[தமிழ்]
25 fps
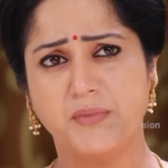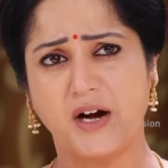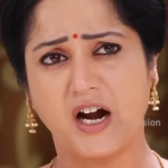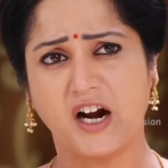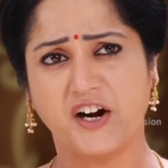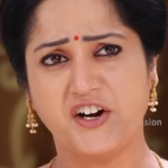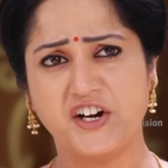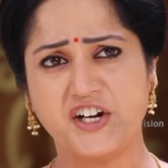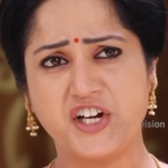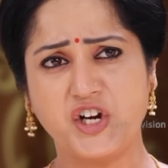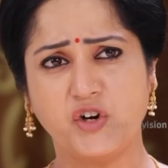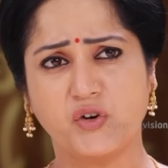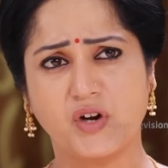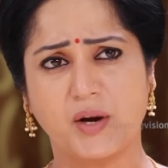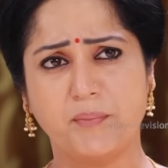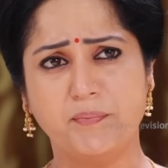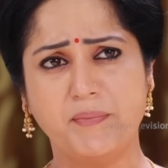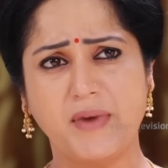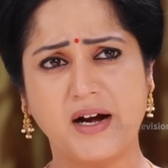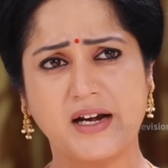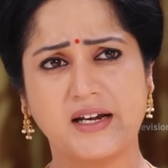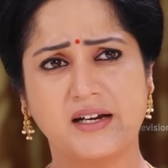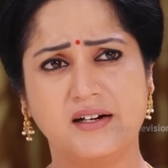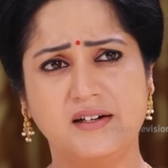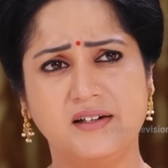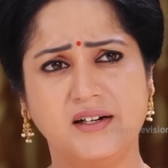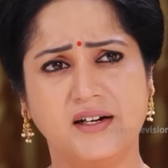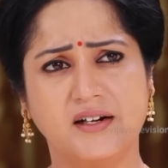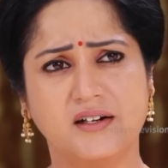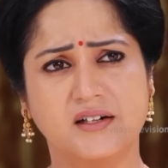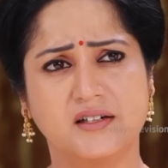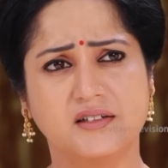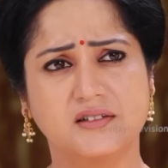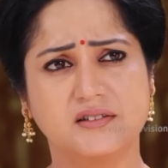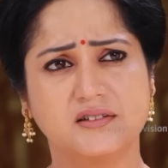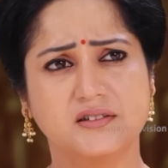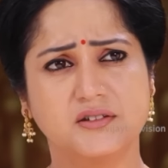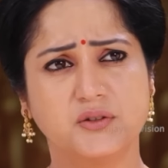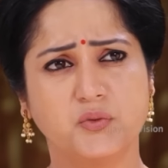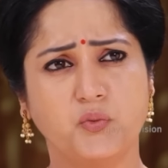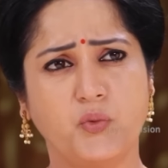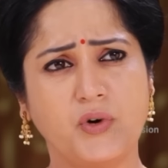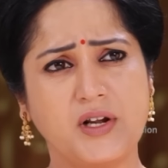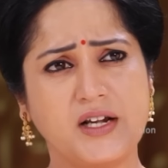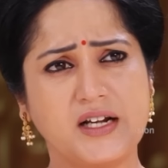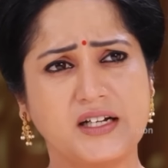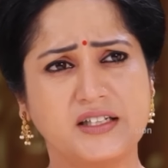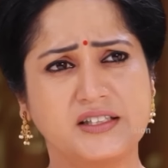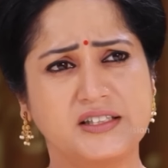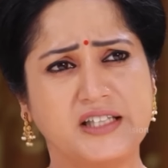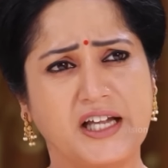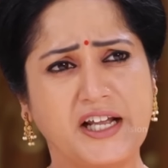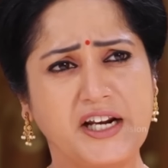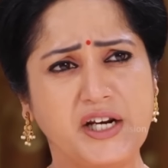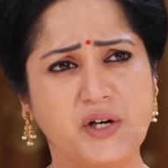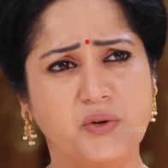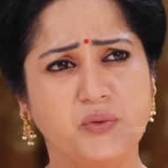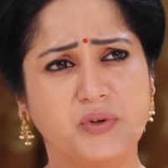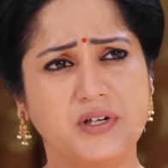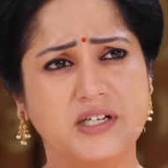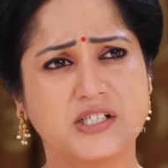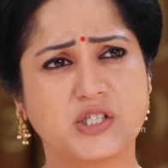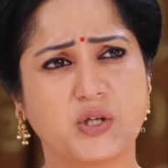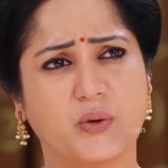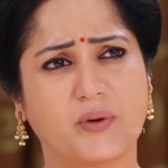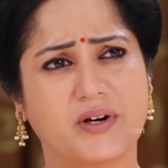பத்மா அழகியோட அம்மா இல்லைன்னு உனக்கு தெரியும்னு